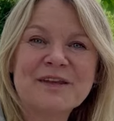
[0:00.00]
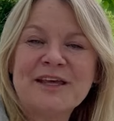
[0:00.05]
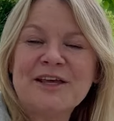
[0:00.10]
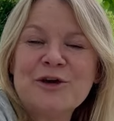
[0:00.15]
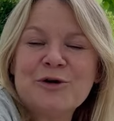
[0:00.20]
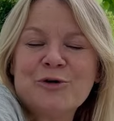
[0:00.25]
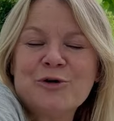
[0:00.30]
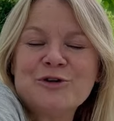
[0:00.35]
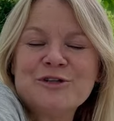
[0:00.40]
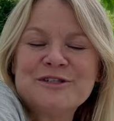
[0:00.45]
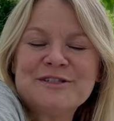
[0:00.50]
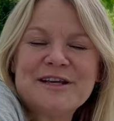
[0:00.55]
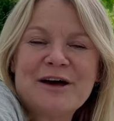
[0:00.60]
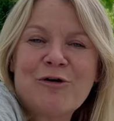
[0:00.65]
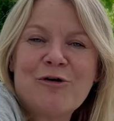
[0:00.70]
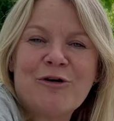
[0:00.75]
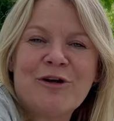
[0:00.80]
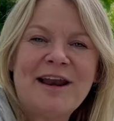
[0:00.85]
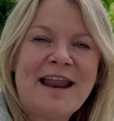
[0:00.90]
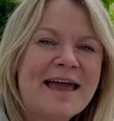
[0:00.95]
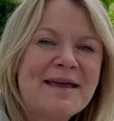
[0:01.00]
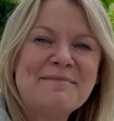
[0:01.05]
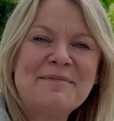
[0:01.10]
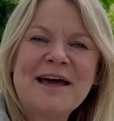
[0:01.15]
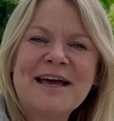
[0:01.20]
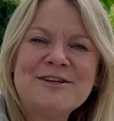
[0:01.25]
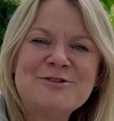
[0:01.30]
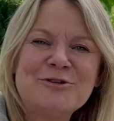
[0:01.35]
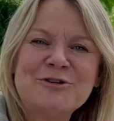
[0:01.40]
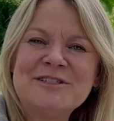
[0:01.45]
Ihr könntet auch
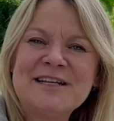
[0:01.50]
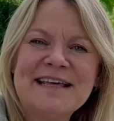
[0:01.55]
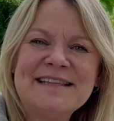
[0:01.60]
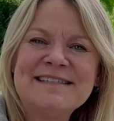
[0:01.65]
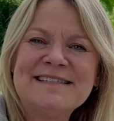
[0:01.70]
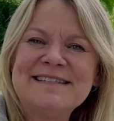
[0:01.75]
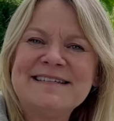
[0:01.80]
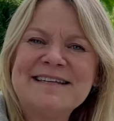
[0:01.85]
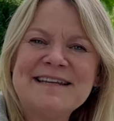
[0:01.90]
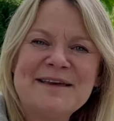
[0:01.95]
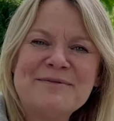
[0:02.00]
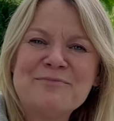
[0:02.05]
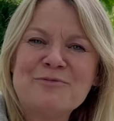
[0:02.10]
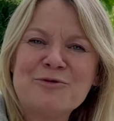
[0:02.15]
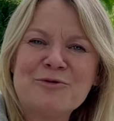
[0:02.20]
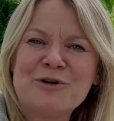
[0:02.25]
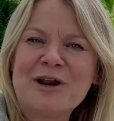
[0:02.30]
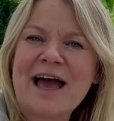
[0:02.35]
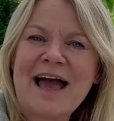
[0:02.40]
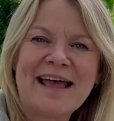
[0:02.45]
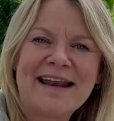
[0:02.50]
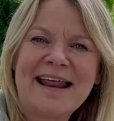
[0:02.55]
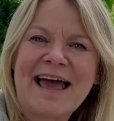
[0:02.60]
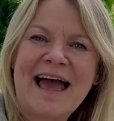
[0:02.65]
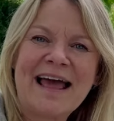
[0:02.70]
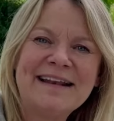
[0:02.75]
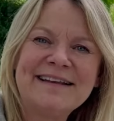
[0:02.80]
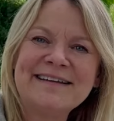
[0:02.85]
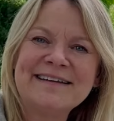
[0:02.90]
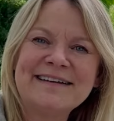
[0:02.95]
Limelight-Hortensien nehmen oder eine
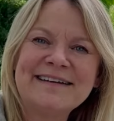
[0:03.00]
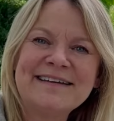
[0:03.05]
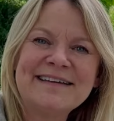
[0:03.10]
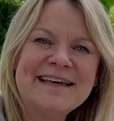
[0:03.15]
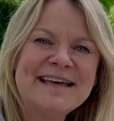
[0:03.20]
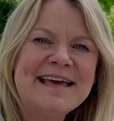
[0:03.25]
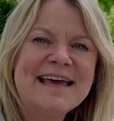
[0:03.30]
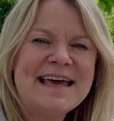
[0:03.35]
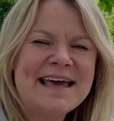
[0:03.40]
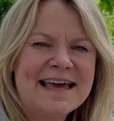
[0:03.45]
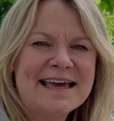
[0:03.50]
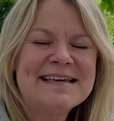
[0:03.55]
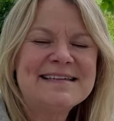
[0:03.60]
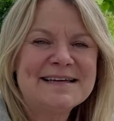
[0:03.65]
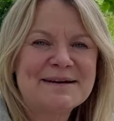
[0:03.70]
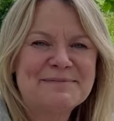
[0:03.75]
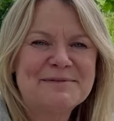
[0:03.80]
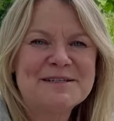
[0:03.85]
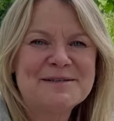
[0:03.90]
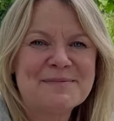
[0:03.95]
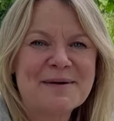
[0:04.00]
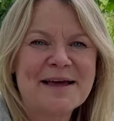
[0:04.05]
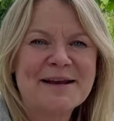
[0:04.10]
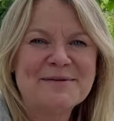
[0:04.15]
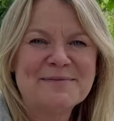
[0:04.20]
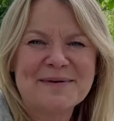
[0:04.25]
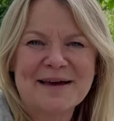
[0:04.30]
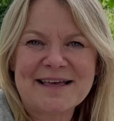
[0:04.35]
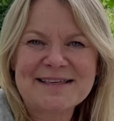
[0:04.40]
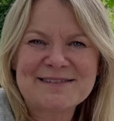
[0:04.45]
andere. Ich habe das mal
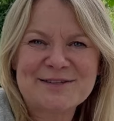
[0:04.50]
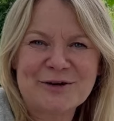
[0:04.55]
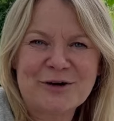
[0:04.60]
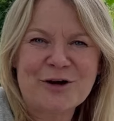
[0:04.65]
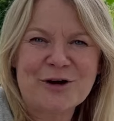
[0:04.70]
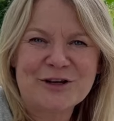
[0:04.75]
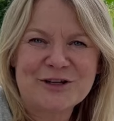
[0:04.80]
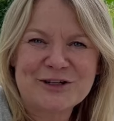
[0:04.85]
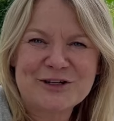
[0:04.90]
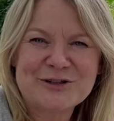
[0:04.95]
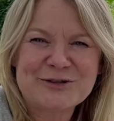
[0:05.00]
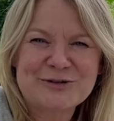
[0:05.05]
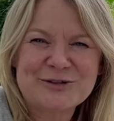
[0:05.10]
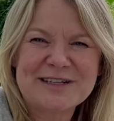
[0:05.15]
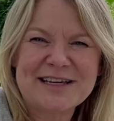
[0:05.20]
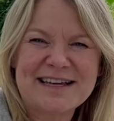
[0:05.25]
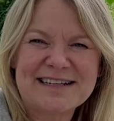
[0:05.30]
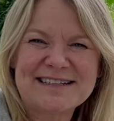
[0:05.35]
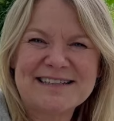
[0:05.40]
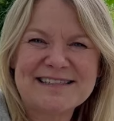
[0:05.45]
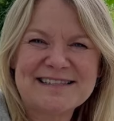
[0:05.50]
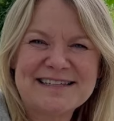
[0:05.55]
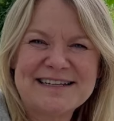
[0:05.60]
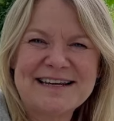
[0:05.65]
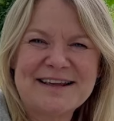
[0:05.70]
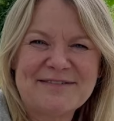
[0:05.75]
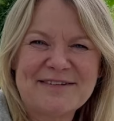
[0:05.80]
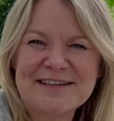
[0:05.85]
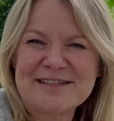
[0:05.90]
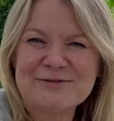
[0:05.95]
in einem Restaurant in Stuttgart
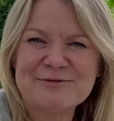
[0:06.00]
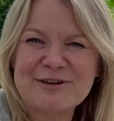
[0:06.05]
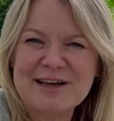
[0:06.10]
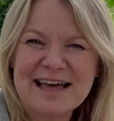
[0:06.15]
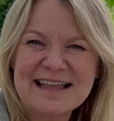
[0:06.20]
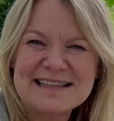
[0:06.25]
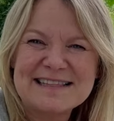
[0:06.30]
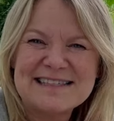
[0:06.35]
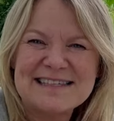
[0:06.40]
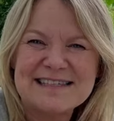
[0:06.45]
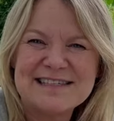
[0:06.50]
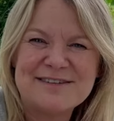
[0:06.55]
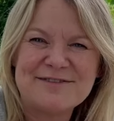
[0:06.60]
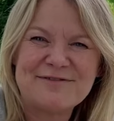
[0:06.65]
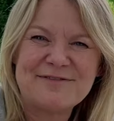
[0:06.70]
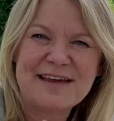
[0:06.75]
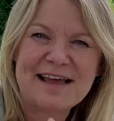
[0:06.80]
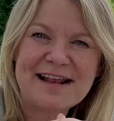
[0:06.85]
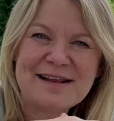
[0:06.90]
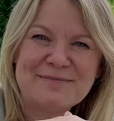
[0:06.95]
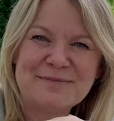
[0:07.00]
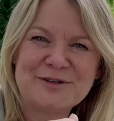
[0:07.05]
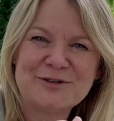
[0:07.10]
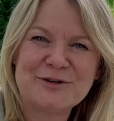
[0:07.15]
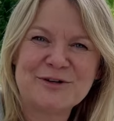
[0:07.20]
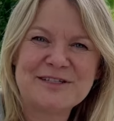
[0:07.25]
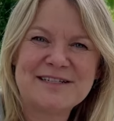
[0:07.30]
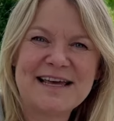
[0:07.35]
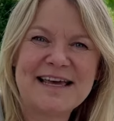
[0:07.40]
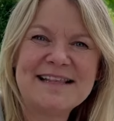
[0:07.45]
gesehen. Da war so ein ganzes Feld
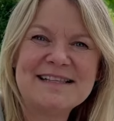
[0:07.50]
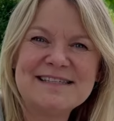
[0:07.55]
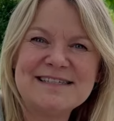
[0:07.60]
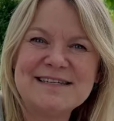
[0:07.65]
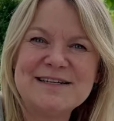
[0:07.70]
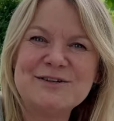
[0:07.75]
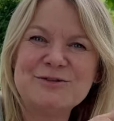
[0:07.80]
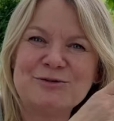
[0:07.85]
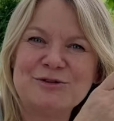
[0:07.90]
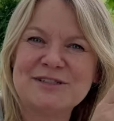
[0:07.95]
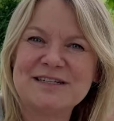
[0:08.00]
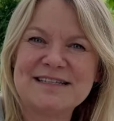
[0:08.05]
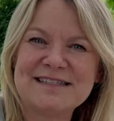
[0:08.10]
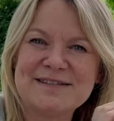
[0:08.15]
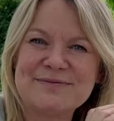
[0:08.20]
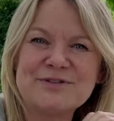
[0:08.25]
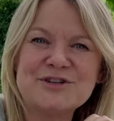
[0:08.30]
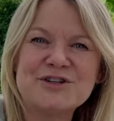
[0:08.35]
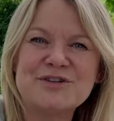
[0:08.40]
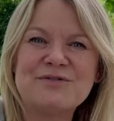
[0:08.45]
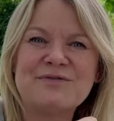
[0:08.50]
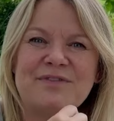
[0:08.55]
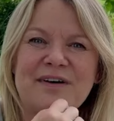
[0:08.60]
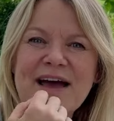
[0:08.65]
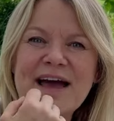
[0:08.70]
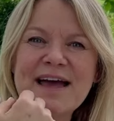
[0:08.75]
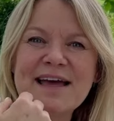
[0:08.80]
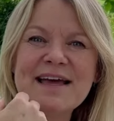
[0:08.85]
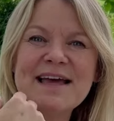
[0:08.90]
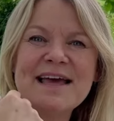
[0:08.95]
mit Hortensien und dazwischen
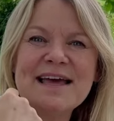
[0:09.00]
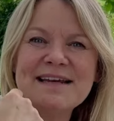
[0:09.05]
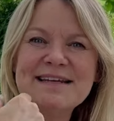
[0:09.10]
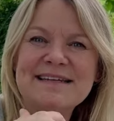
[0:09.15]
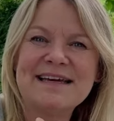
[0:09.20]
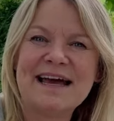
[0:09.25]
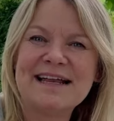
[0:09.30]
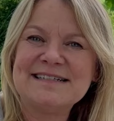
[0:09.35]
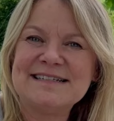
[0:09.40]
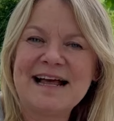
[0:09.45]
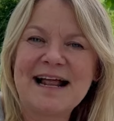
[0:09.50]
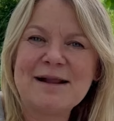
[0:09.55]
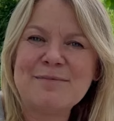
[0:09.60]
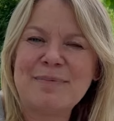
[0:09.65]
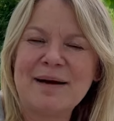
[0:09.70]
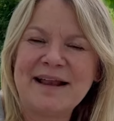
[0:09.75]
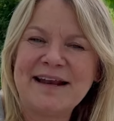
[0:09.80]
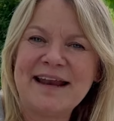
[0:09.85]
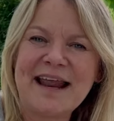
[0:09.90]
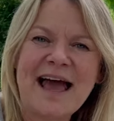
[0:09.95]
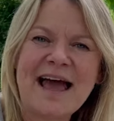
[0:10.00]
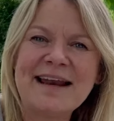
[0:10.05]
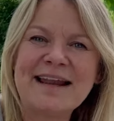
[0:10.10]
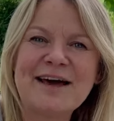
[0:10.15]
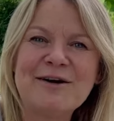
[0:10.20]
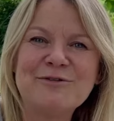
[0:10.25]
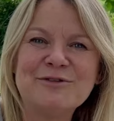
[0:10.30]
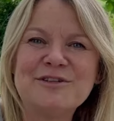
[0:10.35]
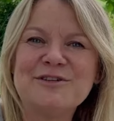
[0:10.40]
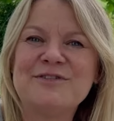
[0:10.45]
war die Catalpa
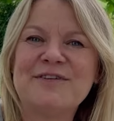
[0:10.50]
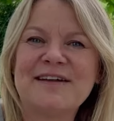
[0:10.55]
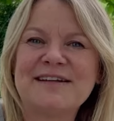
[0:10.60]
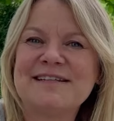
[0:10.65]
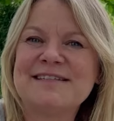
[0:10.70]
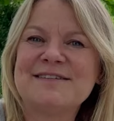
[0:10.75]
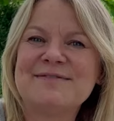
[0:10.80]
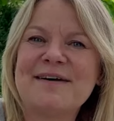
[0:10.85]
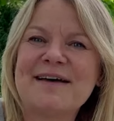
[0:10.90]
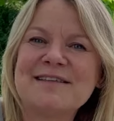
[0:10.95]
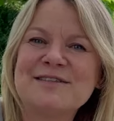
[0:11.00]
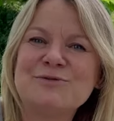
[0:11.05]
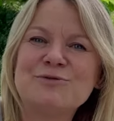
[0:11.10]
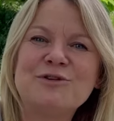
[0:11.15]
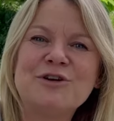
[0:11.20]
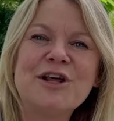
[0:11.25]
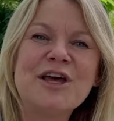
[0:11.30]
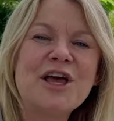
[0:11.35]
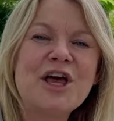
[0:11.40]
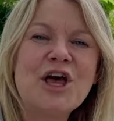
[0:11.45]
Nana und ich fand, es war so ein